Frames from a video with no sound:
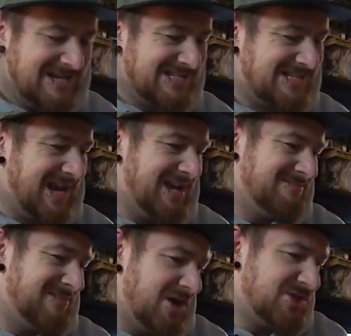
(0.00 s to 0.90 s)

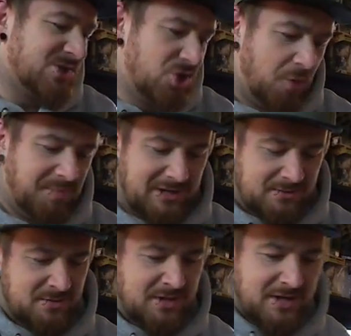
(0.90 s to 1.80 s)
Sehr reiße Klopper.
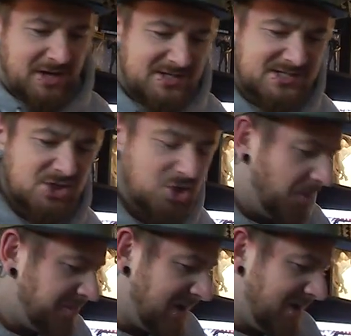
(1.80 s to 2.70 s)
Ist ein
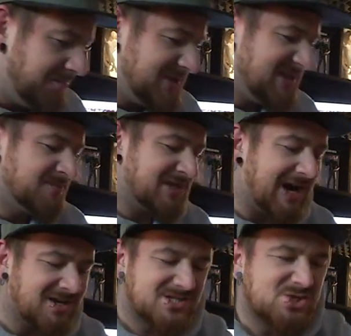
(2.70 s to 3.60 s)
Klopper mit dem
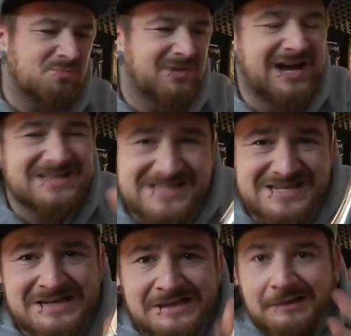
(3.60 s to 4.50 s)
Drang zum
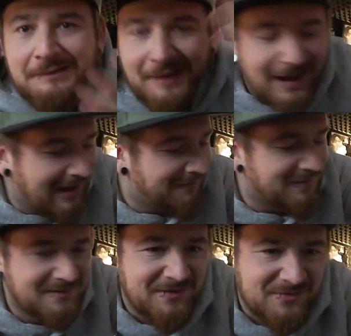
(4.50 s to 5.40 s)
Grazielen. Ja,
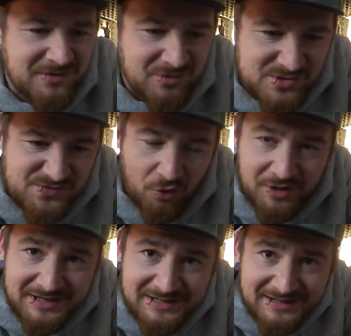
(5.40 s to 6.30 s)
also die Jungs
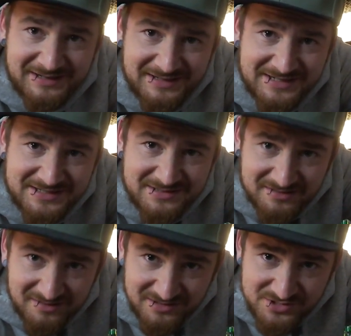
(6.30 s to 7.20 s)
wollten hier nicht
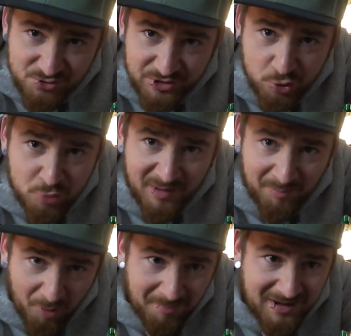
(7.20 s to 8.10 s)
äh, so den
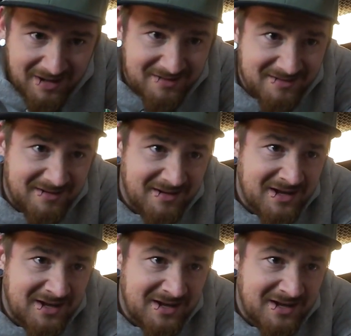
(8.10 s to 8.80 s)
Überbomber äh,